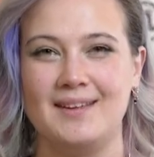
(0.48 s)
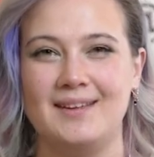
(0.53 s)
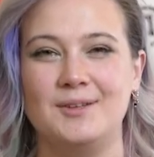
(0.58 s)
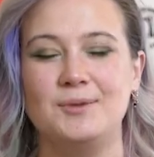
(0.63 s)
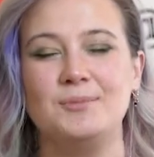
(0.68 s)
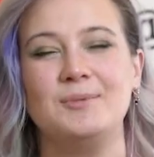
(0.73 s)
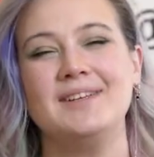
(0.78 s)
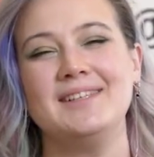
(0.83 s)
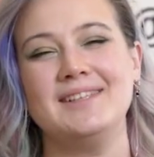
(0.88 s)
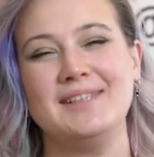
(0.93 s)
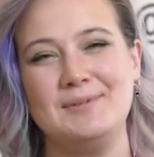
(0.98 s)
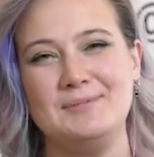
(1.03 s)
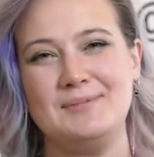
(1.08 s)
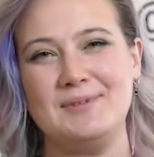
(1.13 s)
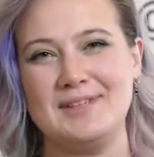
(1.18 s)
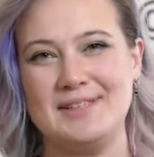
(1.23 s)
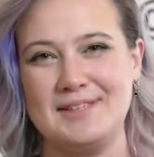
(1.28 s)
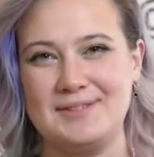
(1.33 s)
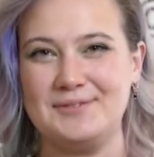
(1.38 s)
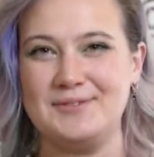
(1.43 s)
Добрый день,
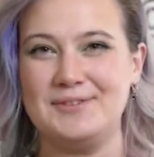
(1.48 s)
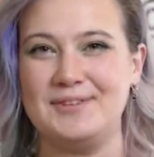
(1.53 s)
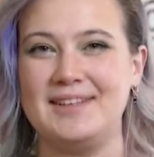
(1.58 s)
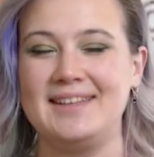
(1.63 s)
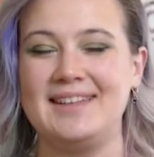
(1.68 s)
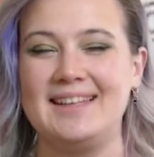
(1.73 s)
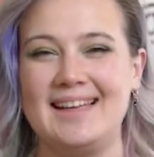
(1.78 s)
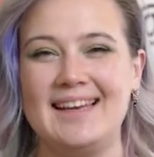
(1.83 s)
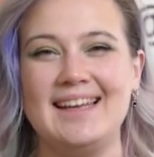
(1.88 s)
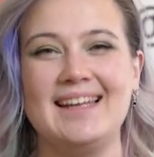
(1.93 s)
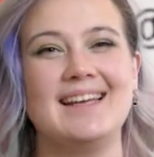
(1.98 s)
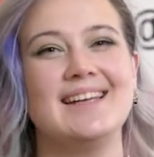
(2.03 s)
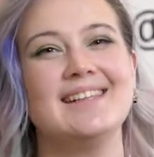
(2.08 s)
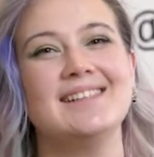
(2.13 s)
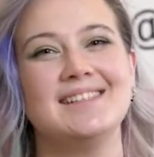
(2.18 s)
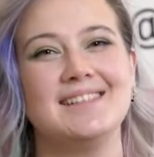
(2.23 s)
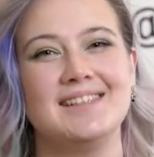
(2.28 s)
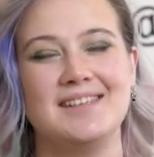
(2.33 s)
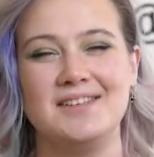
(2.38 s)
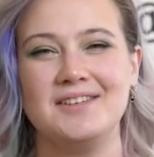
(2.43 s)
меня зовут Наталья, я
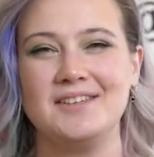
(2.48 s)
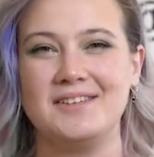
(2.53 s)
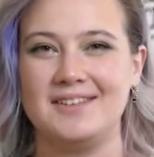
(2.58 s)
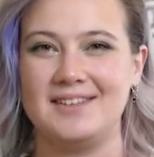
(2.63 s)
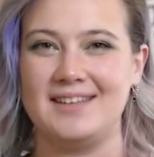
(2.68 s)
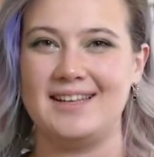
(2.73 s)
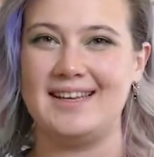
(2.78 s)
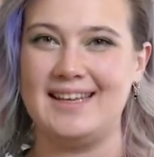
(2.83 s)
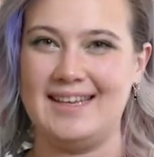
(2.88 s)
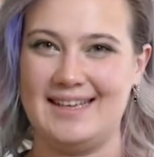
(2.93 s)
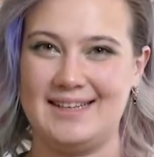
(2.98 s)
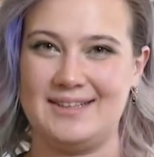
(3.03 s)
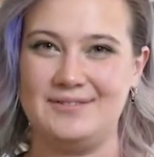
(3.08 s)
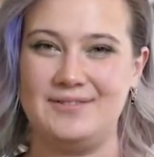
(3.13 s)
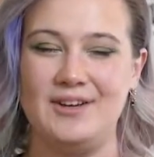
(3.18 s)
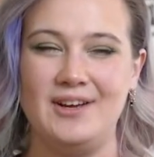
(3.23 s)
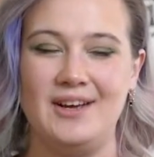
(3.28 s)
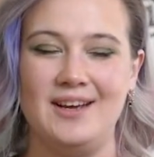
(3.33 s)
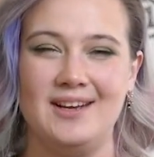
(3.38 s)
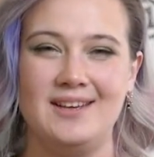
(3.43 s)
дизайнер интерьеров.